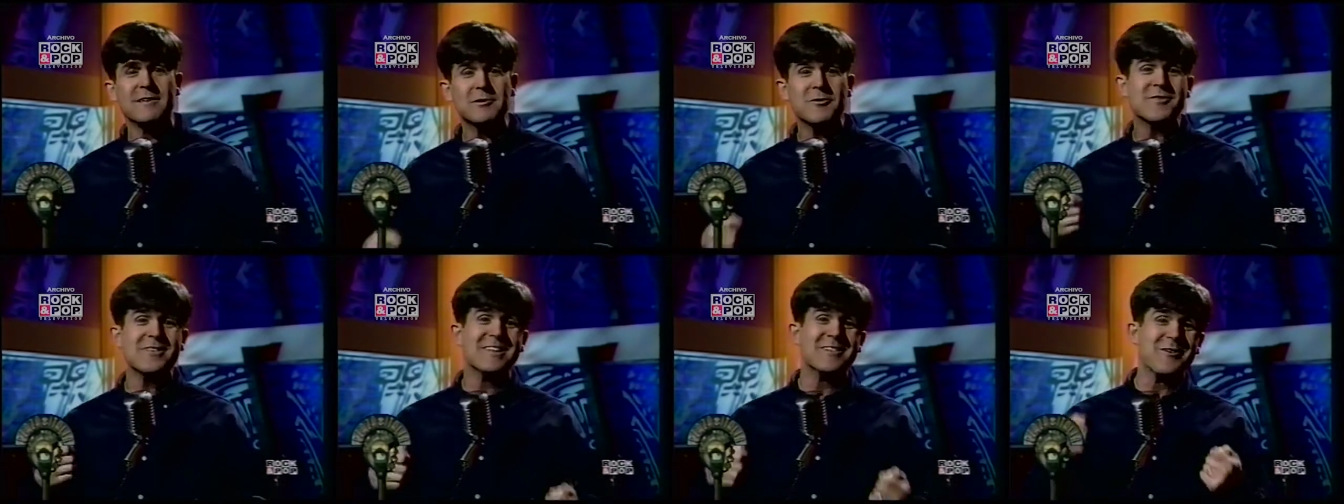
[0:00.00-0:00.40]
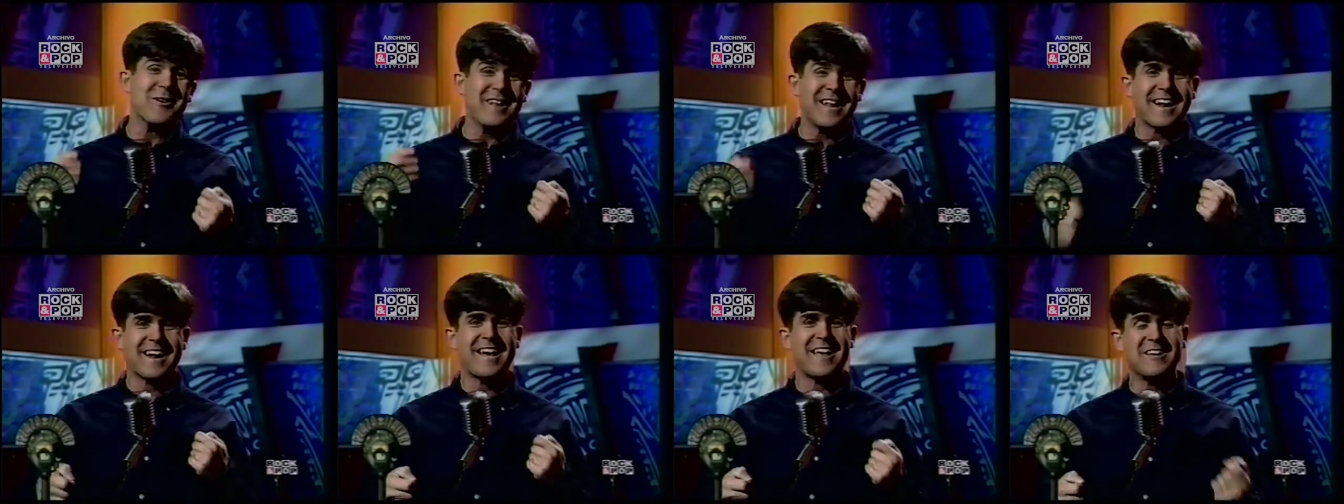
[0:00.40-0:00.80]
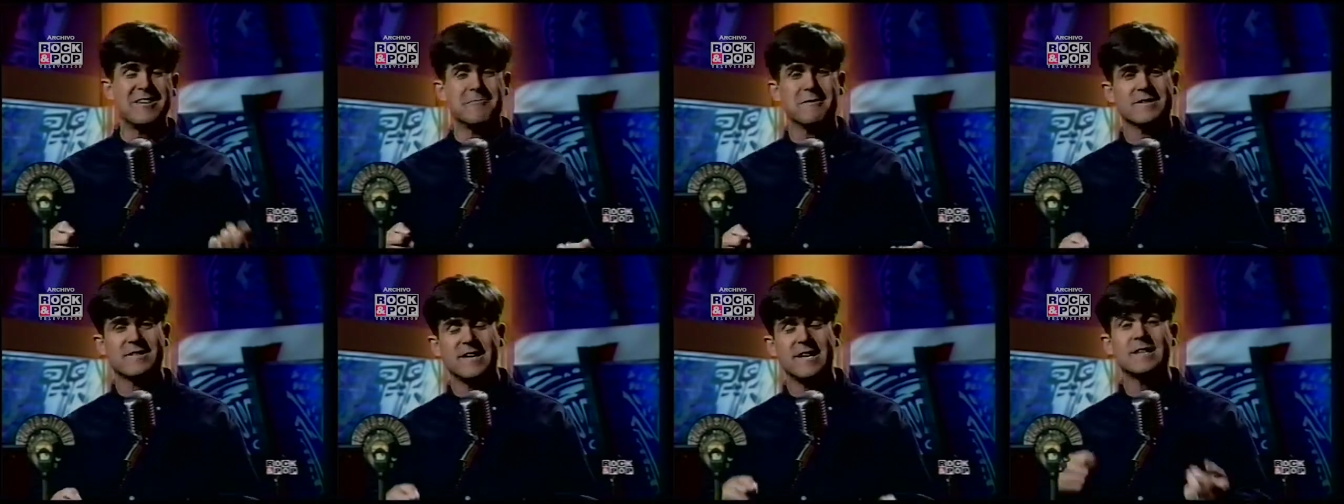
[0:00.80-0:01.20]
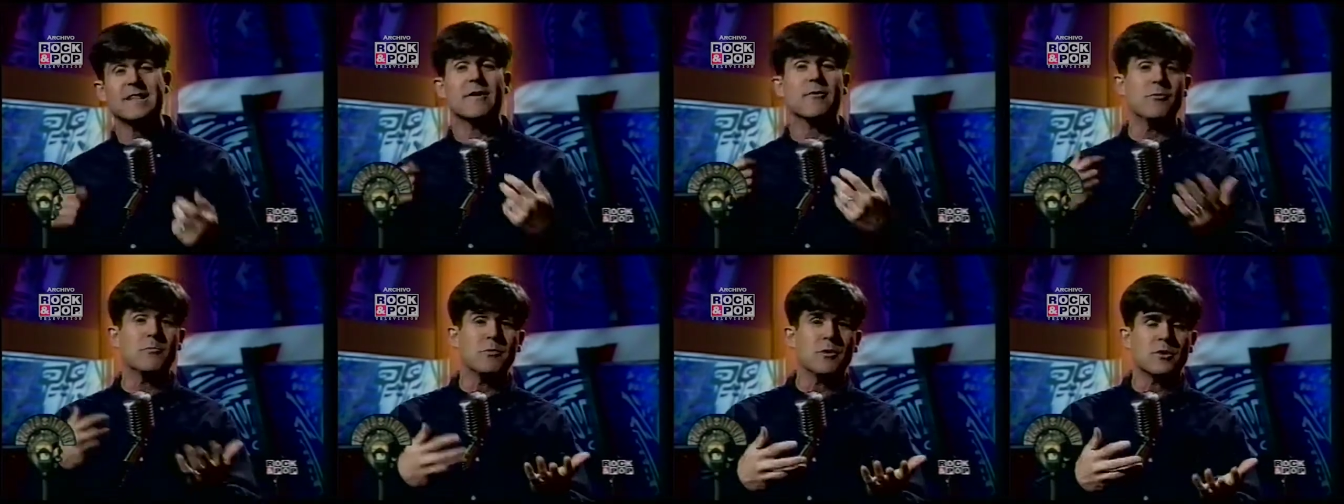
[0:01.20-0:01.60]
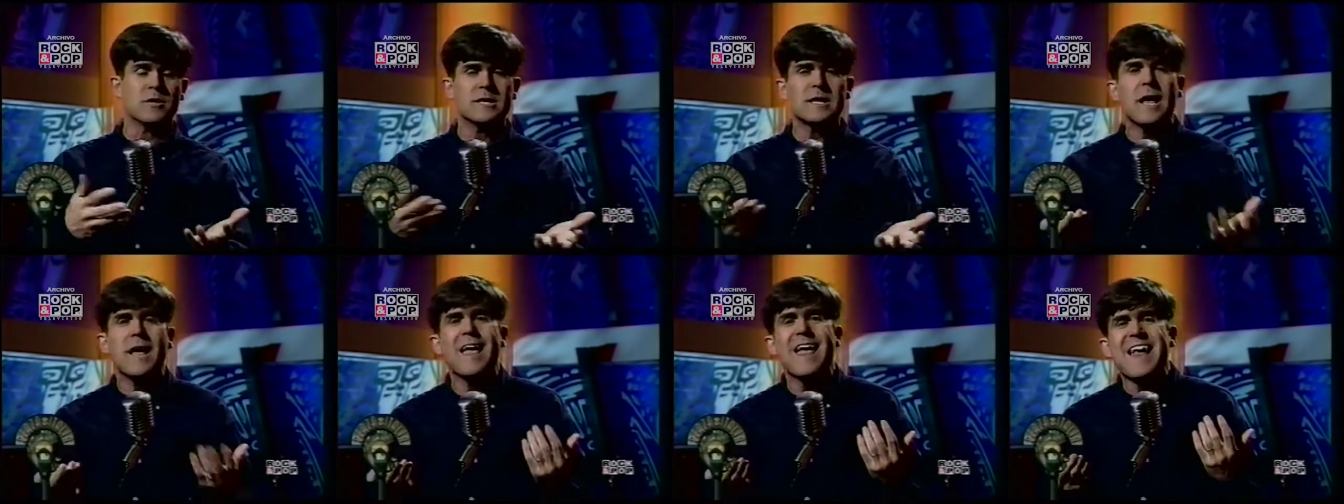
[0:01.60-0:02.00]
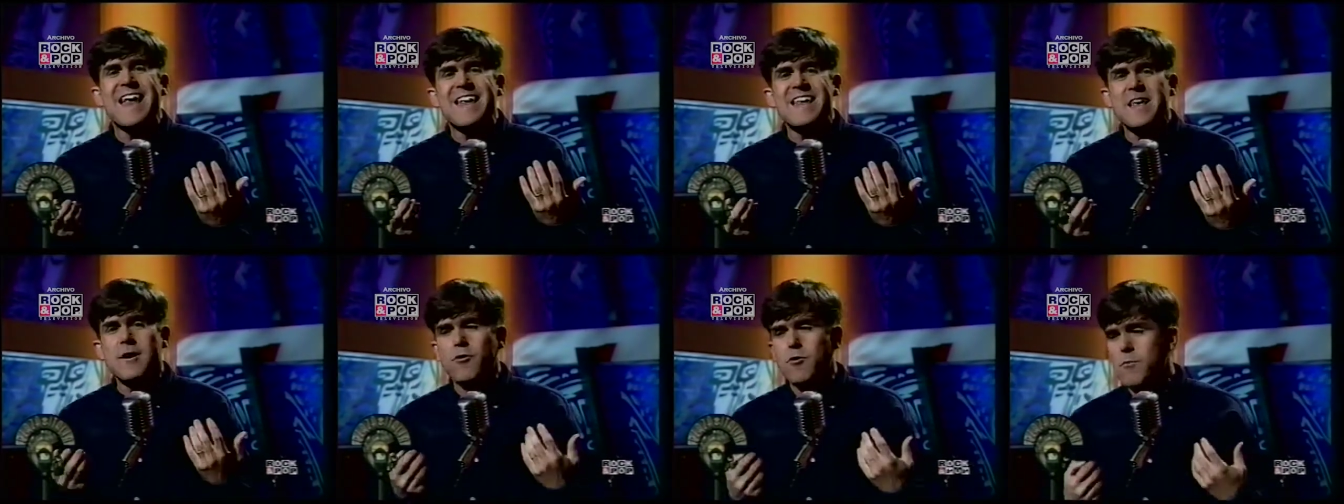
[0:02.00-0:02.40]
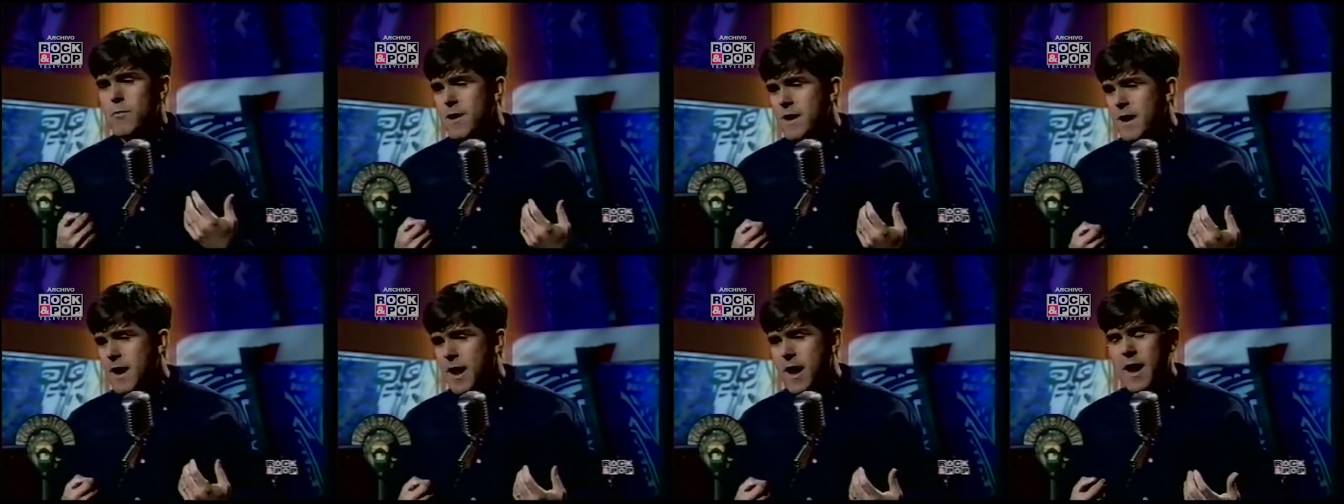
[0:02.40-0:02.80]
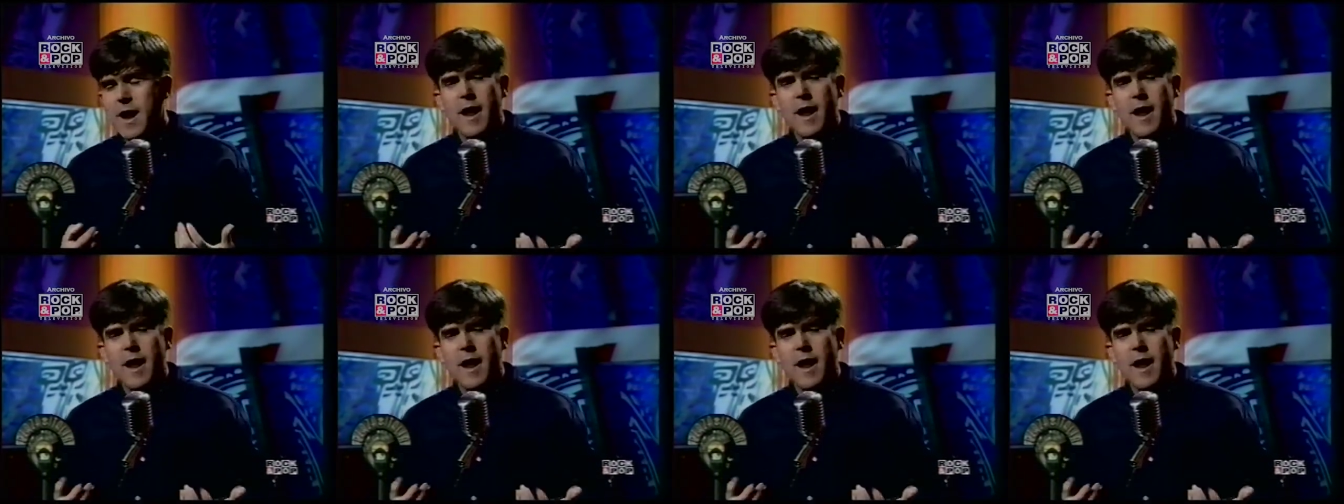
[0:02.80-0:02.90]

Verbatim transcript: Entonces toda la radio la presenta, el grupo Los Tetas. Y es como el...